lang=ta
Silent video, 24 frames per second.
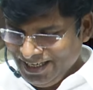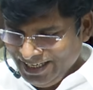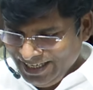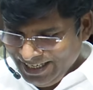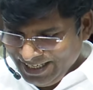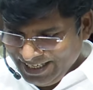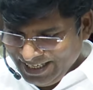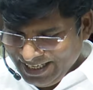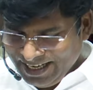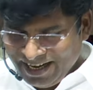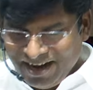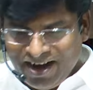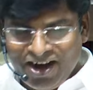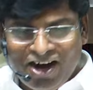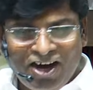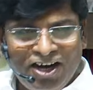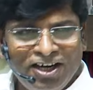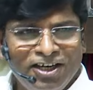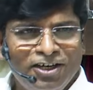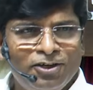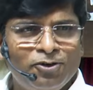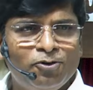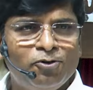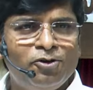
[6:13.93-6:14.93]
இன்னைக்கு
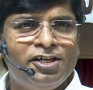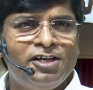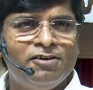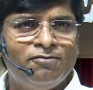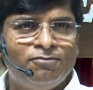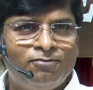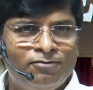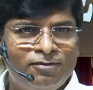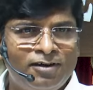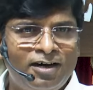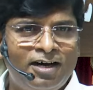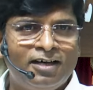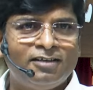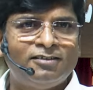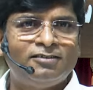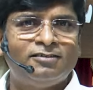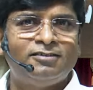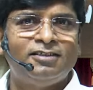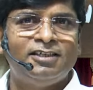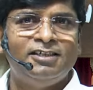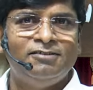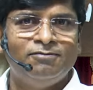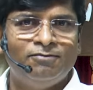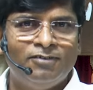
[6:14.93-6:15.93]
ஆண்டருடைய
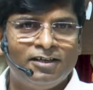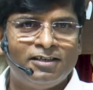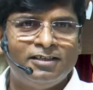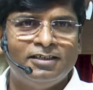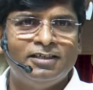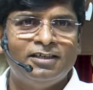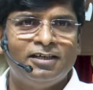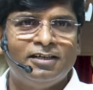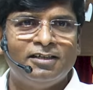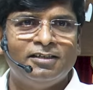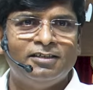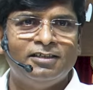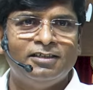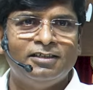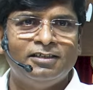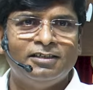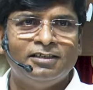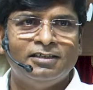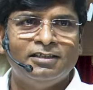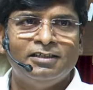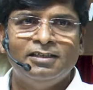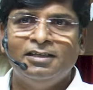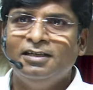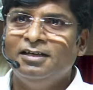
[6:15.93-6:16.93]
வார்த்தை வருகிறது
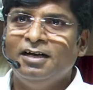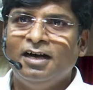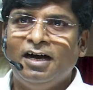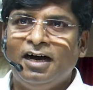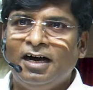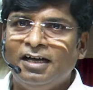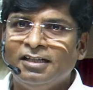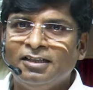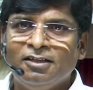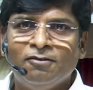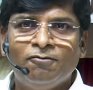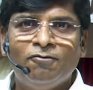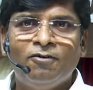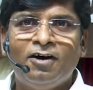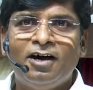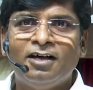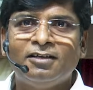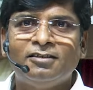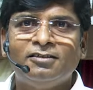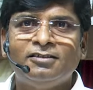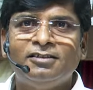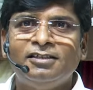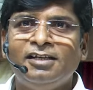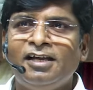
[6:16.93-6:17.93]
அந்த
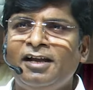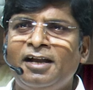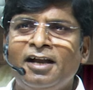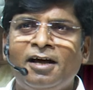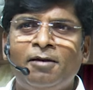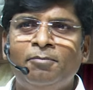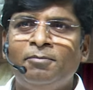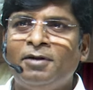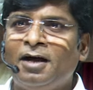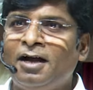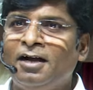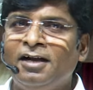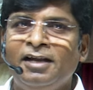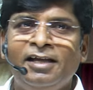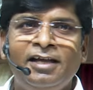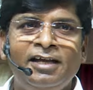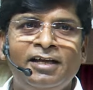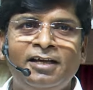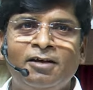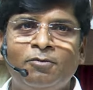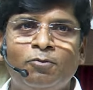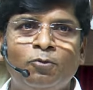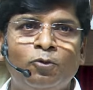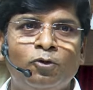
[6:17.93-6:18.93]
வார்த்தையை நாம்
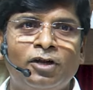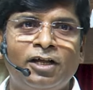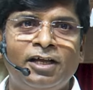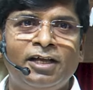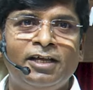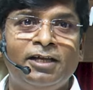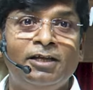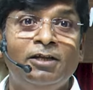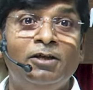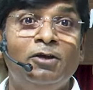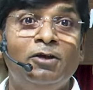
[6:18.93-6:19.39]
அநேக முறை